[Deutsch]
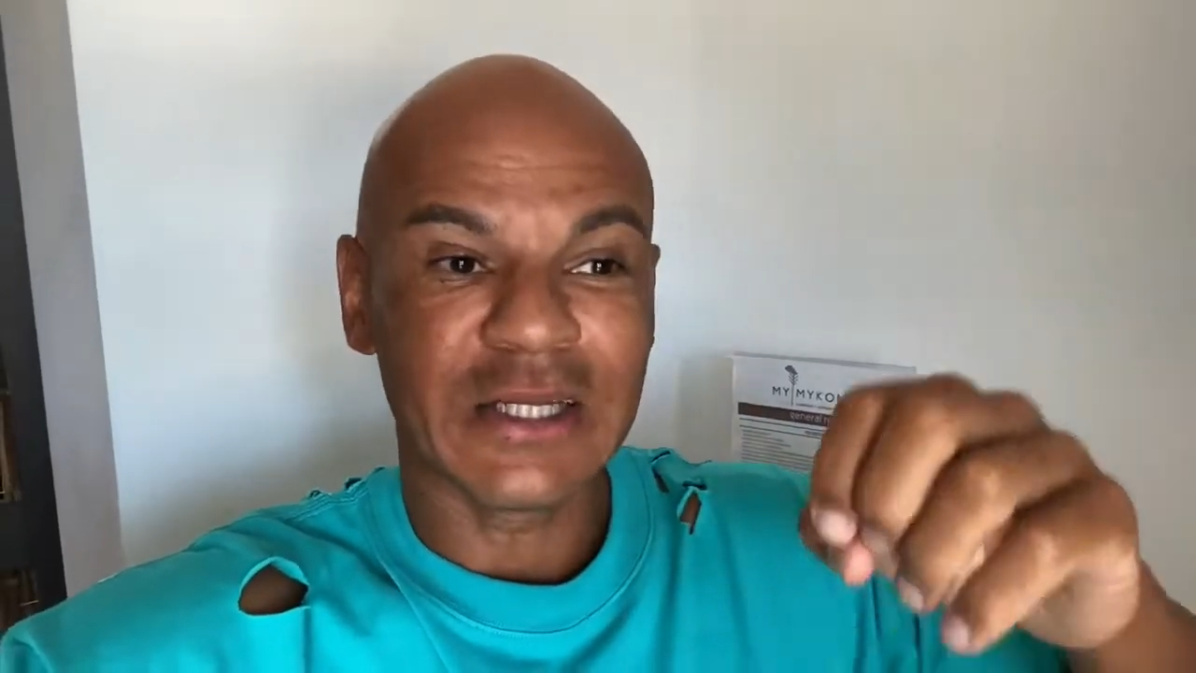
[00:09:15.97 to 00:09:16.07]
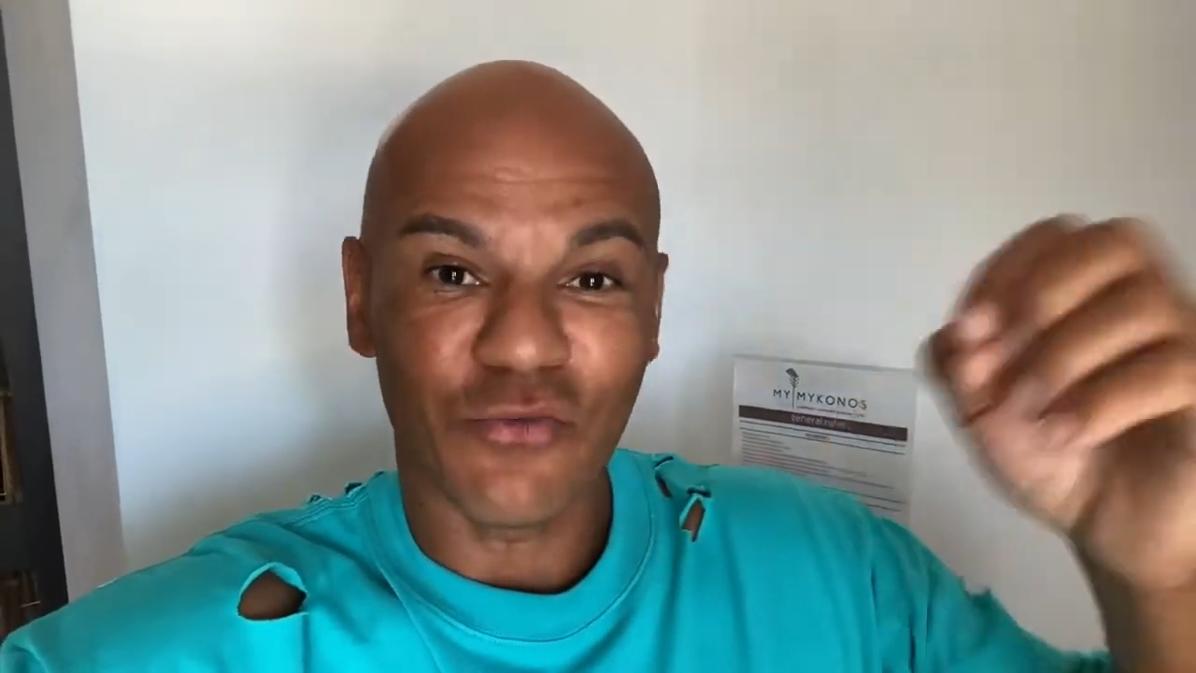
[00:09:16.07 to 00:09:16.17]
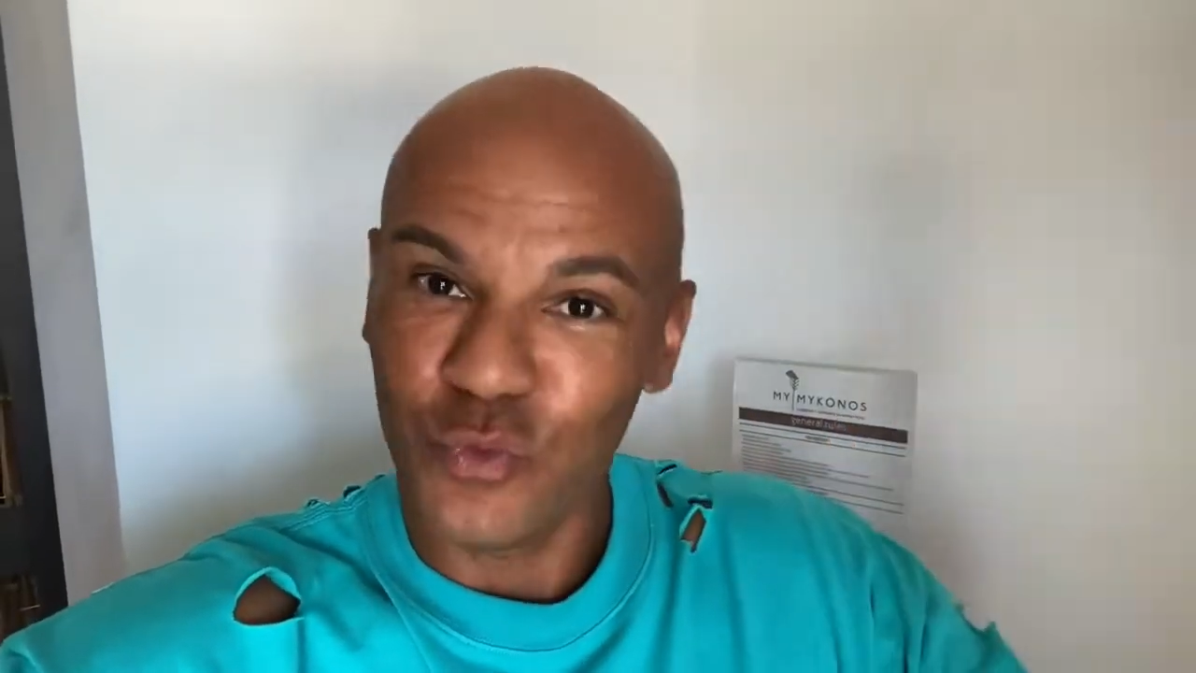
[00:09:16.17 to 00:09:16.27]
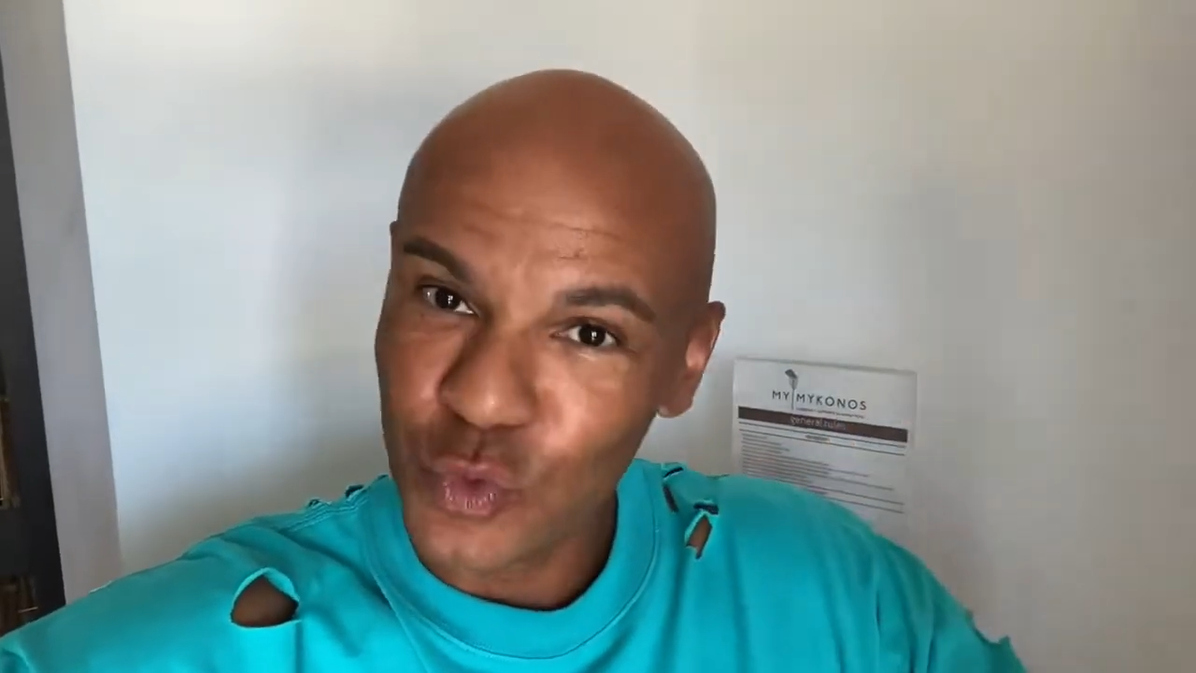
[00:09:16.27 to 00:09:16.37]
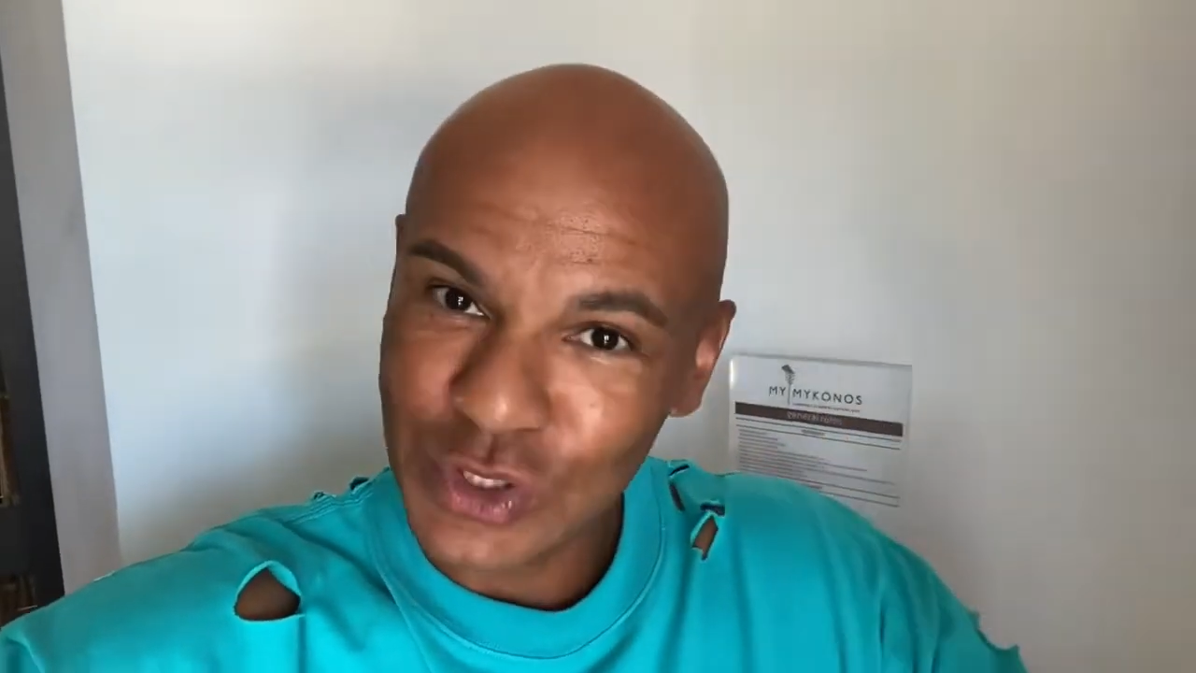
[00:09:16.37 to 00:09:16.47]

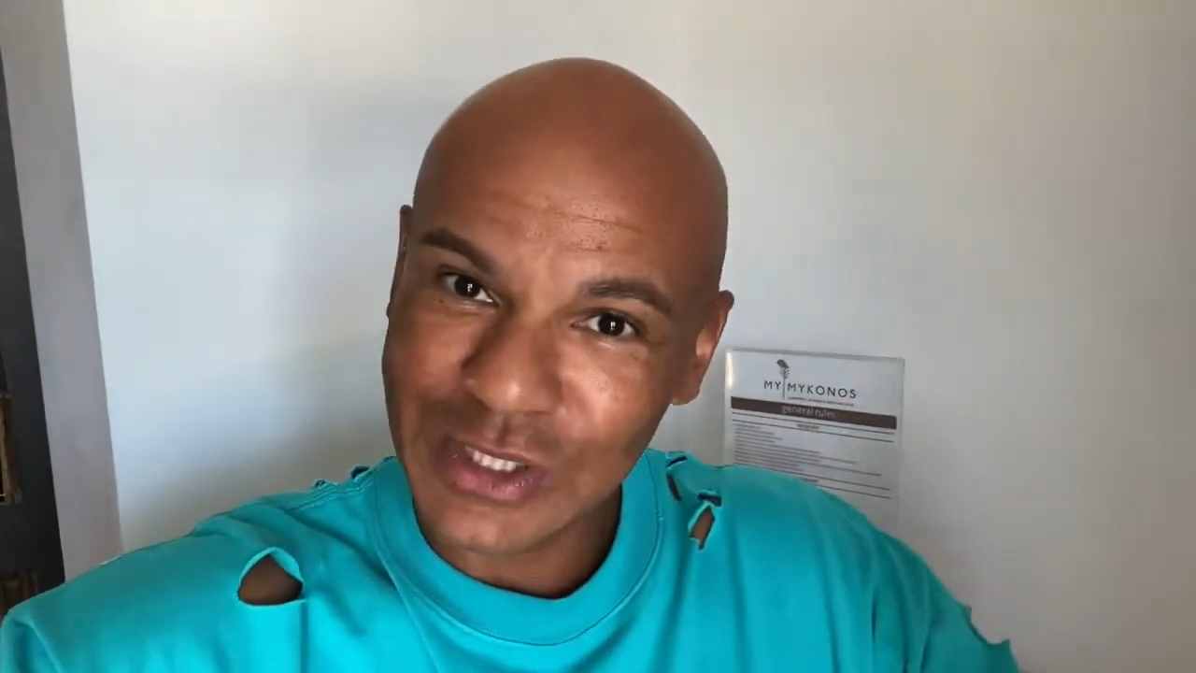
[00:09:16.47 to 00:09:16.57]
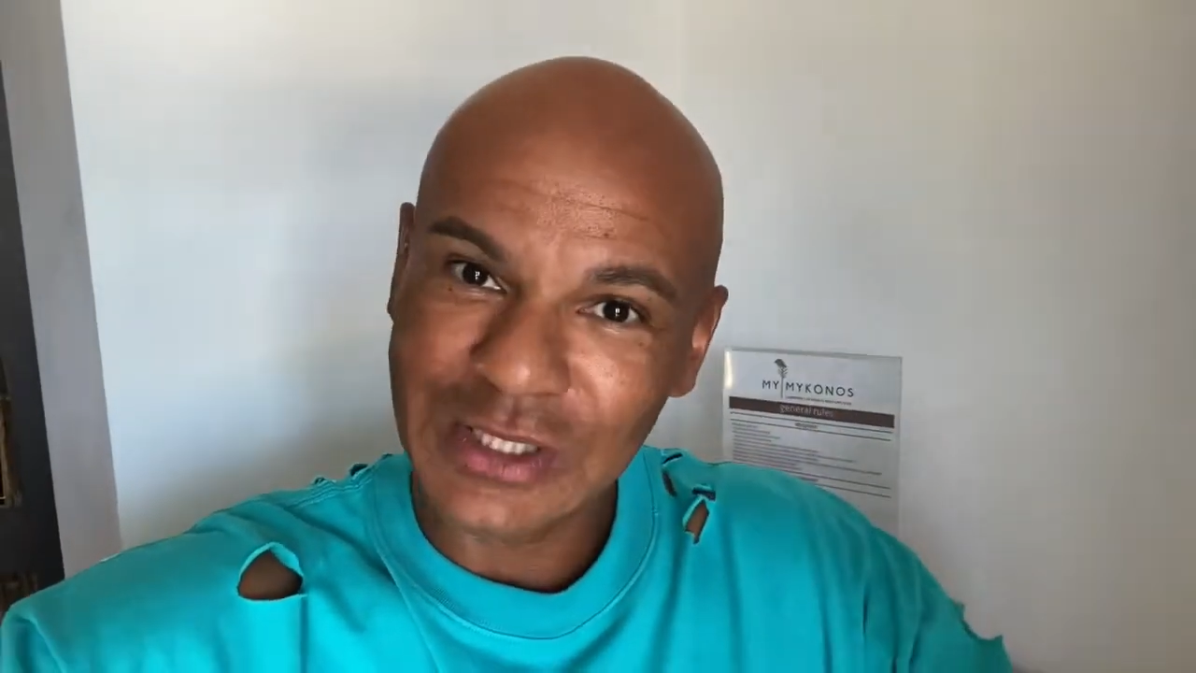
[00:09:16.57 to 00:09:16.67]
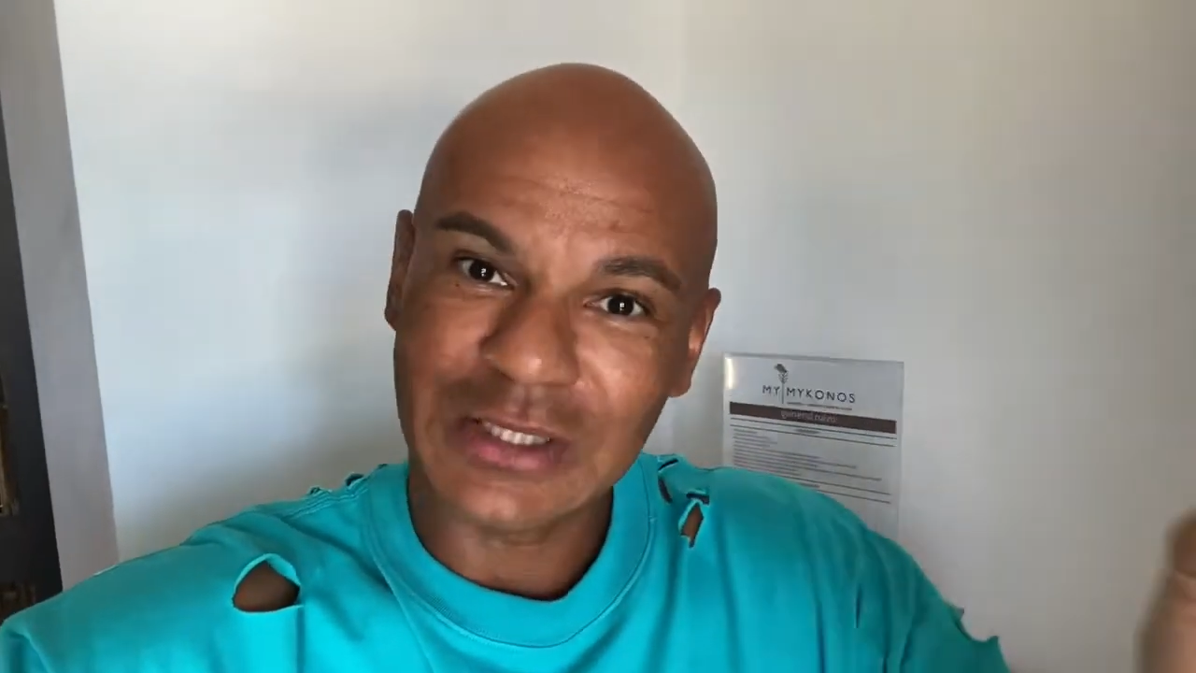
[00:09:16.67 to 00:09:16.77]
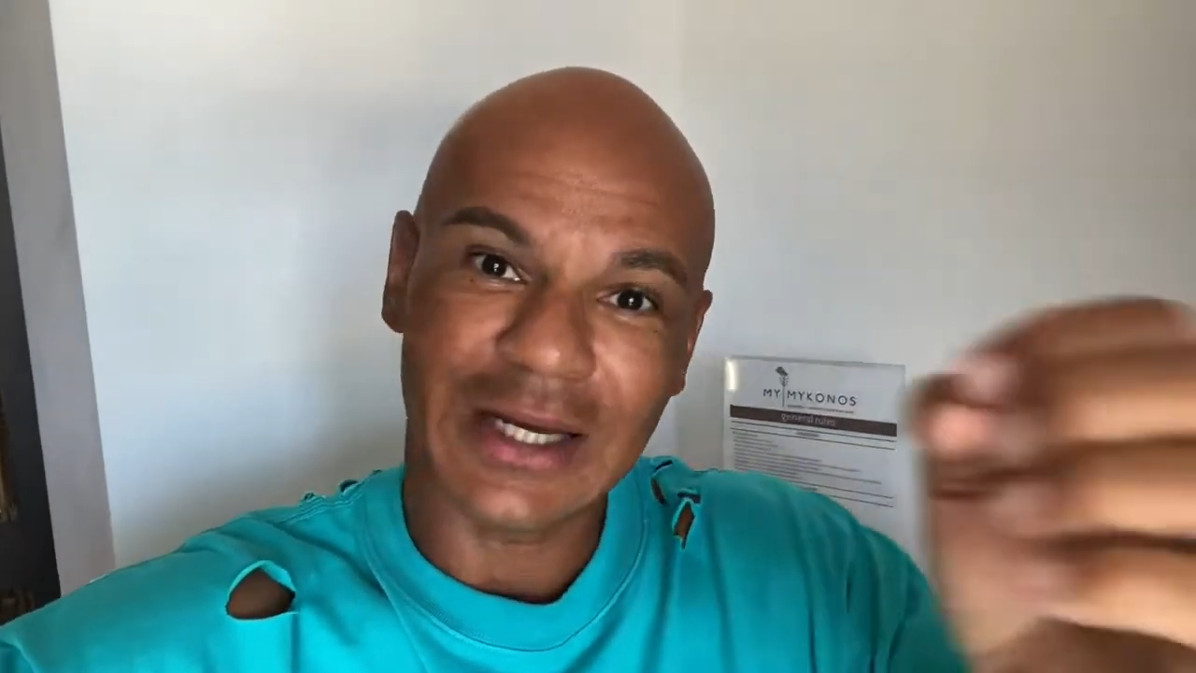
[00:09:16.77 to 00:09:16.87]
dafür sind,